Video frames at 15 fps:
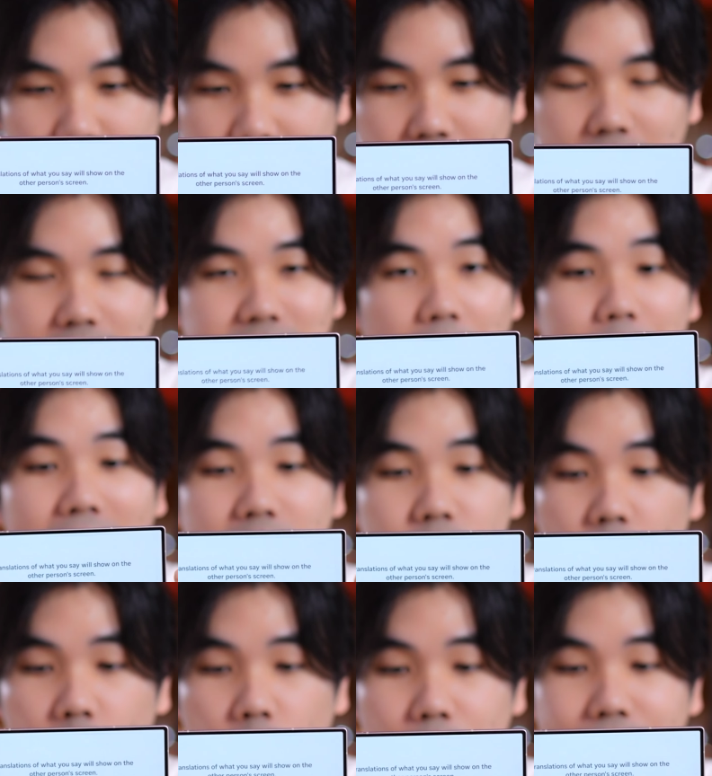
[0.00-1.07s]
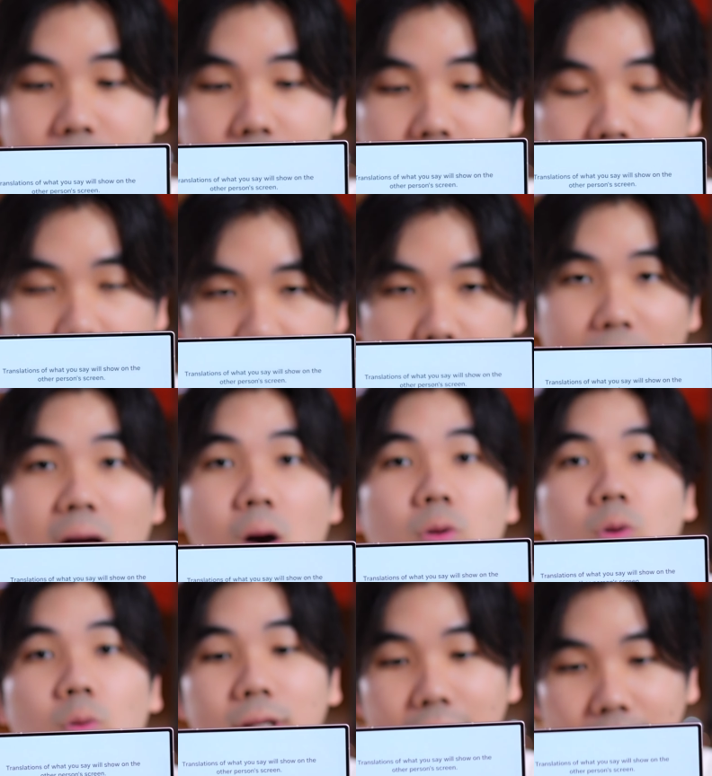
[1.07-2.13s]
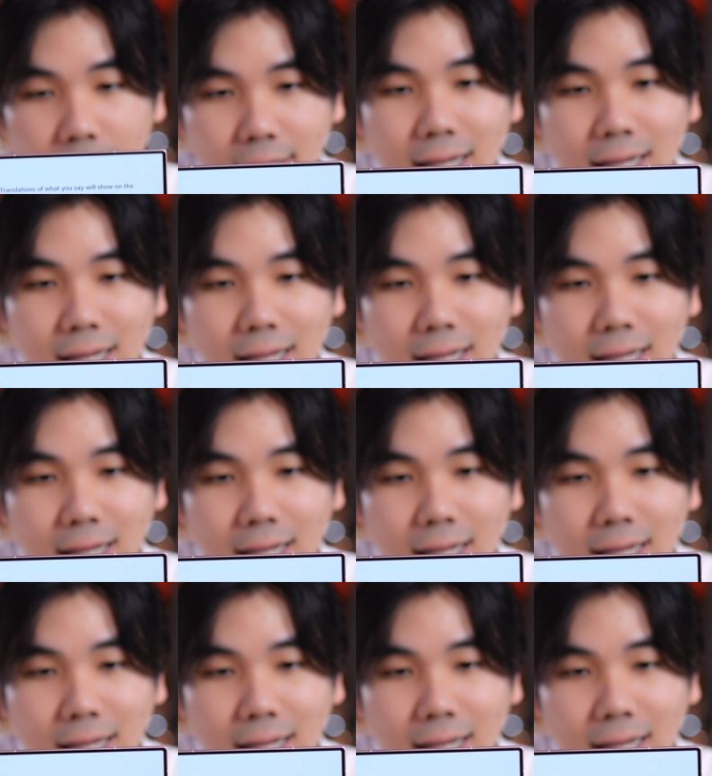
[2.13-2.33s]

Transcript: งนี้ได้เลย สามารถกดคุย กับเราตรงนี้